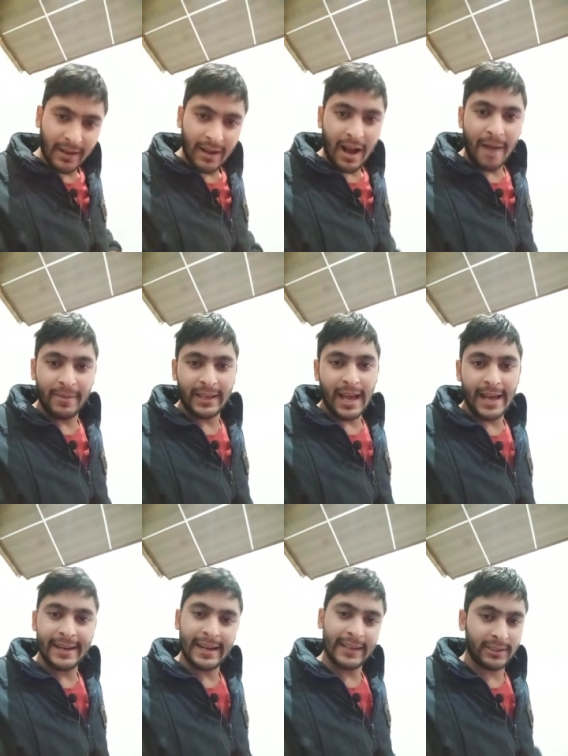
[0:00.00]
अब क्या है
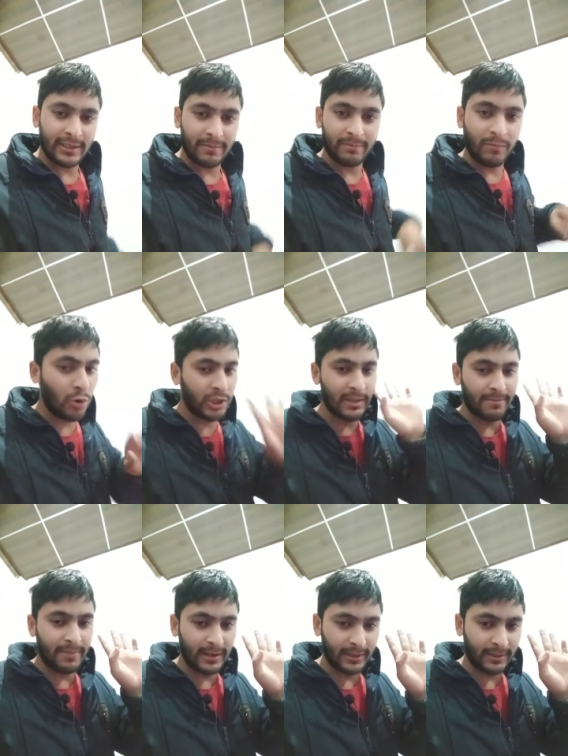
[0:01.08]
नेक्स्ट स्टेप मोस्ट
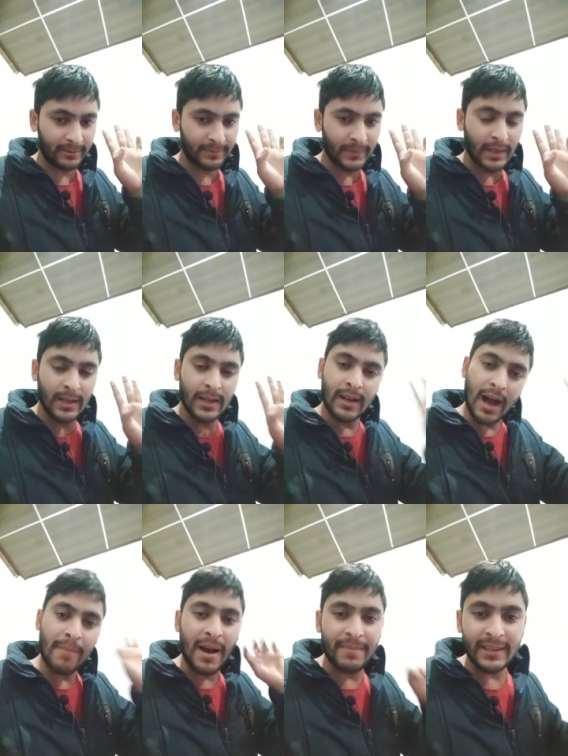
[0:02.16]
इम्पॉर्टेंट
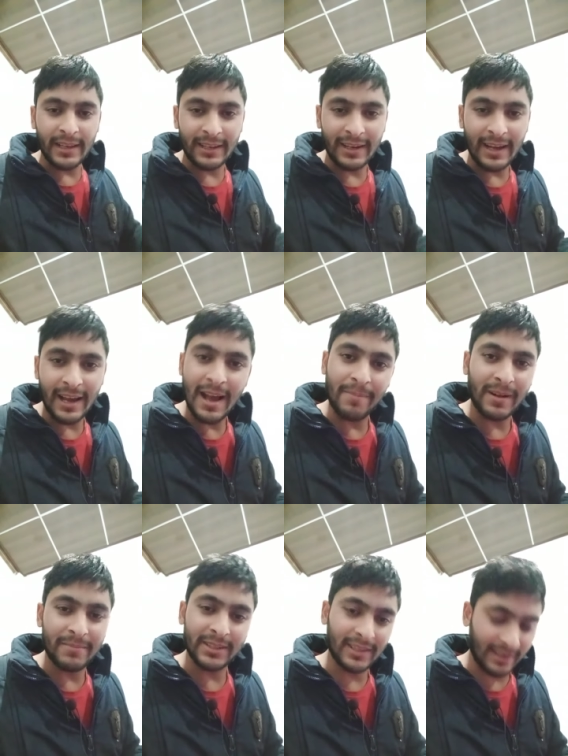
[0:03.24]
अब आपने देखना है आपका
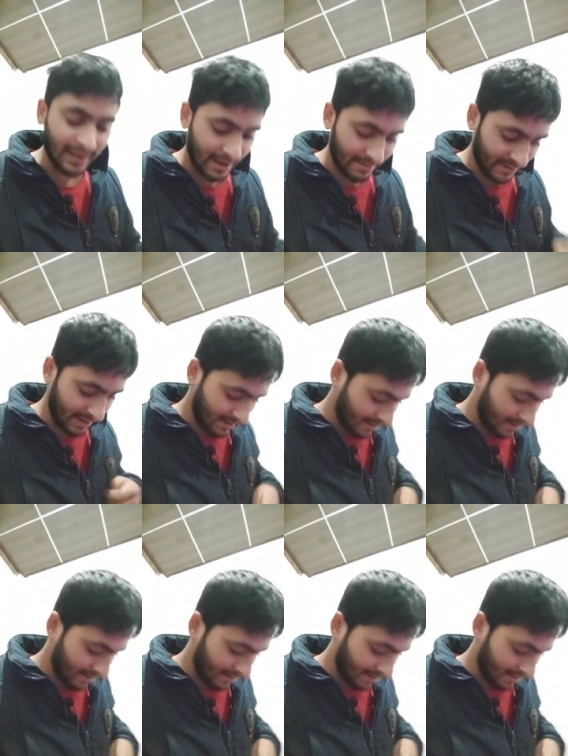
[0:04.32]
बिस्तर कहाँ पे है